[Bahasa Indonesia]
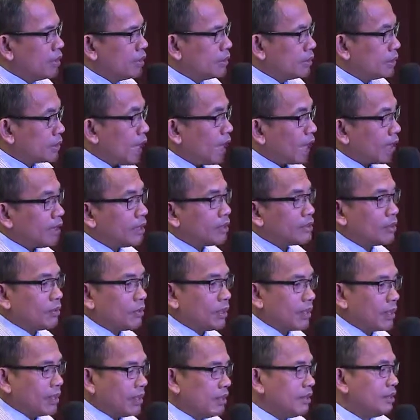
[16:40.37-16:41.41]
Sakit
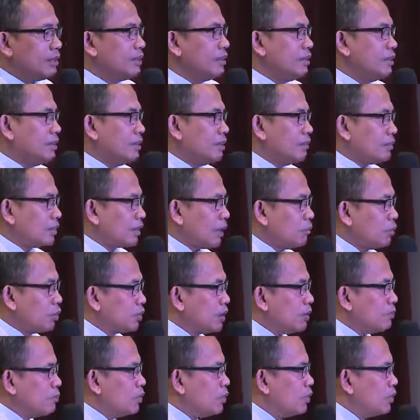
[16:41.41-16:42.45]
saudara ya,
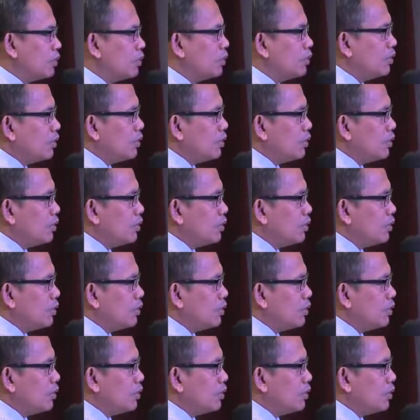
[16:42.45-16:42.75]
cabutin bulu.